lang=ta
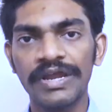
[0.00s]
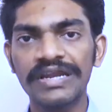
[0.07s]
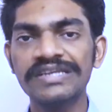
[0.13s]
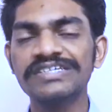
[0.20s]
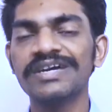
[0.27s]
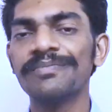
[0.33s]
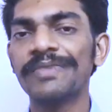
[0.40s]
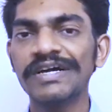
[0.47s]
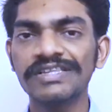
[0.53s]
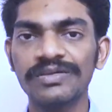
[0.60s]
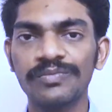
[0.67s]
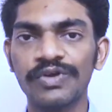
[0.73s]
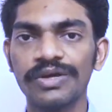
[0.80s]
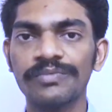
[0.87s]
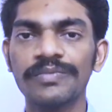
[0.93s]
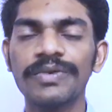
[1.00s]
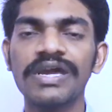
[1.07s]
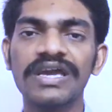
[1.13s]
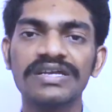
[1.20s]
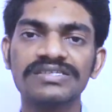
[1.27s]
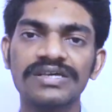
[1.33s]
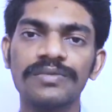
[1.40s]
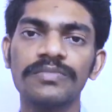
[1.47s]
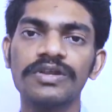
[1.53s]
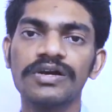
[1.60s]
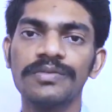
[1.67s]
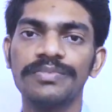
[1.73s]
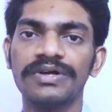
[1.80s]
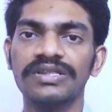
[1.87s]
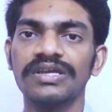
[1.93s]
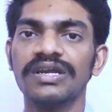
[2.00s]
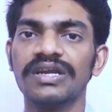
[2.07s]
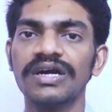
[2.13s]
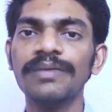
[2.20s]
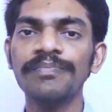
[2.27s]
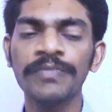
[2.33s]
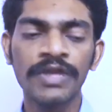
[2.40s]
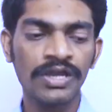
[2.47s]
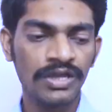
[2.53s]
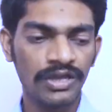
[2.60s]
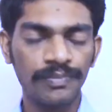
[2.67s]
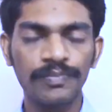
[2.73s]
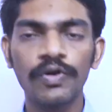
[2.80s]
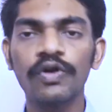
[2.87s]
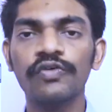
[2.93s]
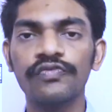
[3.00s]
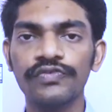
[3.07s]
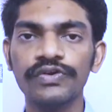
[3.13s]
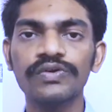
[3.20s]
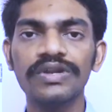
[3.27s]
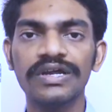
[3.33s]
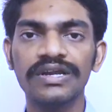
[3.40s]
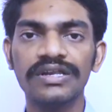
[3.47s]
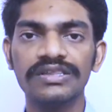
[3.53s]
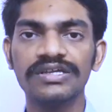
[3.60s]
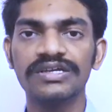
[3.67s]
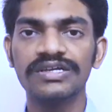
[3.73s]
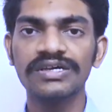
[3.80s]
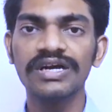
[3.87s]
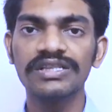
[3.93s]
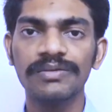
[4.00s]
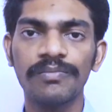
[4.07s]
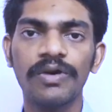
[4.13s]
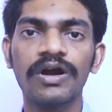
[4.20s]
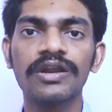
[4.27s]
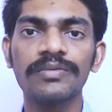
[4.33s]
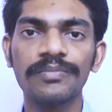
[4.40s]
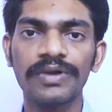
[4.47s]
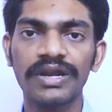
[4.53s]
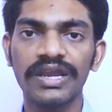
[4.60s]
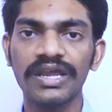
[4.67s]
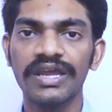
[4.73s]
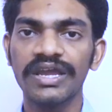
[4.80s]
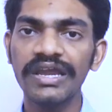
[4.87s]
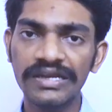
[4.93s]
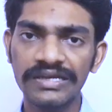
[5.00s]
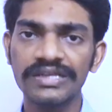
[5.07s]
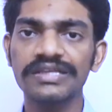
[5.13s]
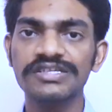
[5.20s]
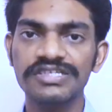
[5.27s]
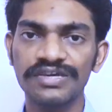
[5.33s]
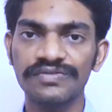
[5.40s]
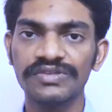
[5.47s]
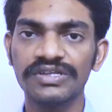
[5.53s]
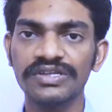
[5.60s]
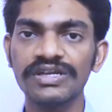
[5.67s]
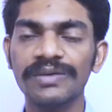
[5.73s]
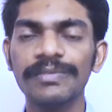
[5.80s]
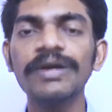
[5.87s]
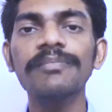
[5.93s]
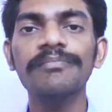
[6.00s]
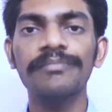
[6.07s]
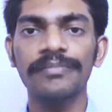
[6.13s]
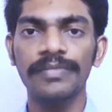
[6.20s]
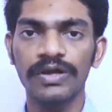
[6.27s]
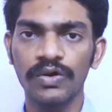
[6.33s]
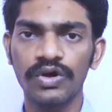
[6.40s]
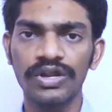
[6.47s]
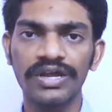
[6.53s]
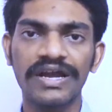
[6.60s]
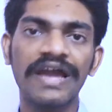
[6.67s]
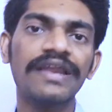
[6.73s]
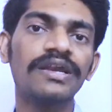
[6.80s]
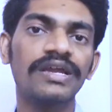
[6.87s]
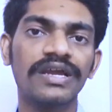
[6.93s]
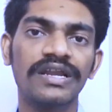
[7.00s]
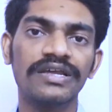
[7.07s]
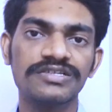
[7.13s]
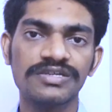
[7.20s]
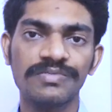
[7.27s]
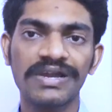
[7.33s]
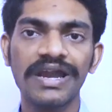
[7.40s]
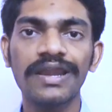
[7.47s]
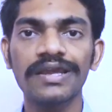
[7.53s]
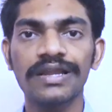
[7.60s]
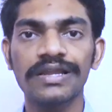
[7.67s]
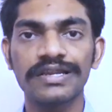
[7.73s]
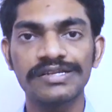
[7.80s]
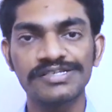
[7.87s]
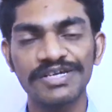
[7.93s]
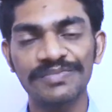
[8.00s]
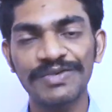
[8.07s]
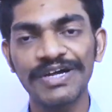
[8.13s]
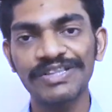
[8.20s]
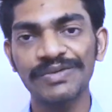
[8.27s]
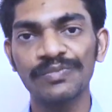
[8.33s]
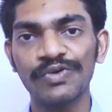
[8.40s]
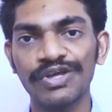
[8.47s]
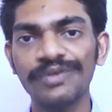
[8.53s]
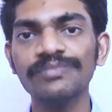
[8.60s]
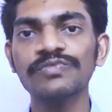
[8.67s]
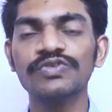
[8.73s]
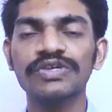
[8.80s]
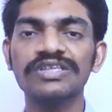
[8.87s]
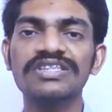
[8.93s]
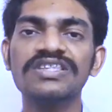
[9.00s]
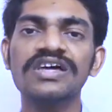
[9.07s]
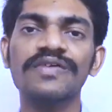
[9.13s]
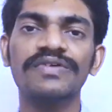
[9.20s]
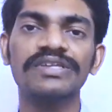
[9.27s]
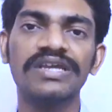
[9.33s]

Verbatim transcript: எனர்ஜியாக மாற்ற முடியும் இப்போ எக்ஸாம்பிளுக்கு பார்த்தீங்கன்னா இப்போ ஃபியூலை எடுத்துக்கிட்டு அதை பர்ன் பண்ணி ஹீட் எனர்ஜியை வந்துட்டு நம்ம ஒரு கைனடிக் எனர்ஜி மெக்கானிக்கல் எனர்ஜியாக மாற்ற முடியும் ஸோ இதுதான்